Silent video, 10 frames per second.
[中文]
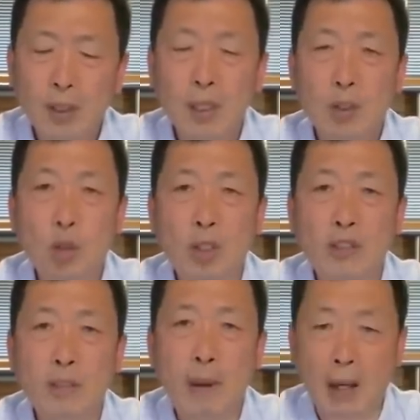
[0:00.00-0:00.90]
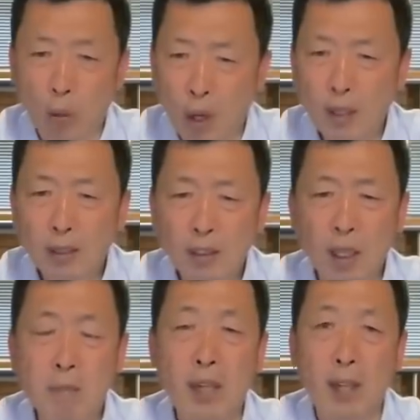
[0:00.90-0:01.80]
说司马光
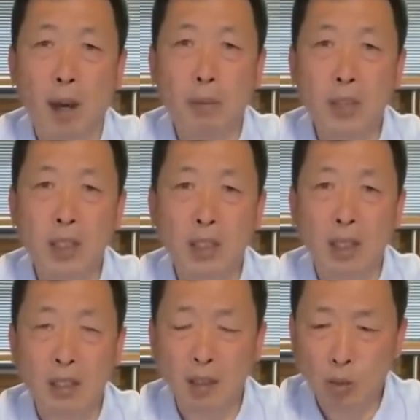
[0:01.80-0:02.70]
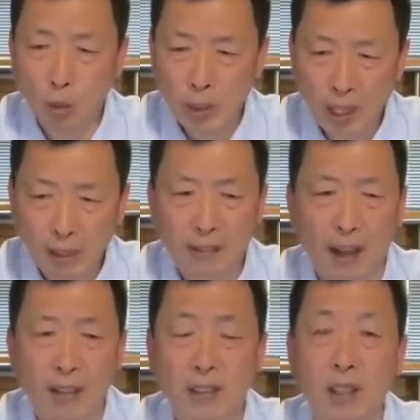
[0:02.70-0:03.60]
这么了不起的一个国家
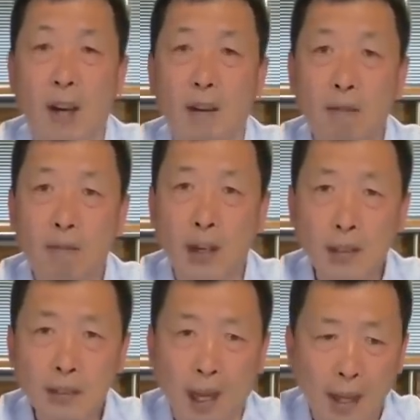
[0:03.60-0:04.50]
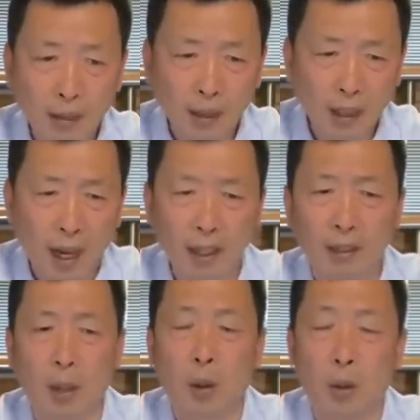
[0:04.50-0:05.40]
宰相、文坛的泰
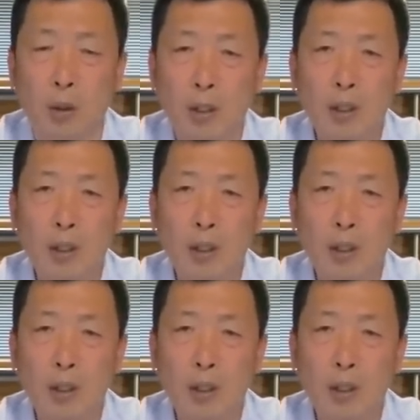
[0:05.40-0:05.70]
斗，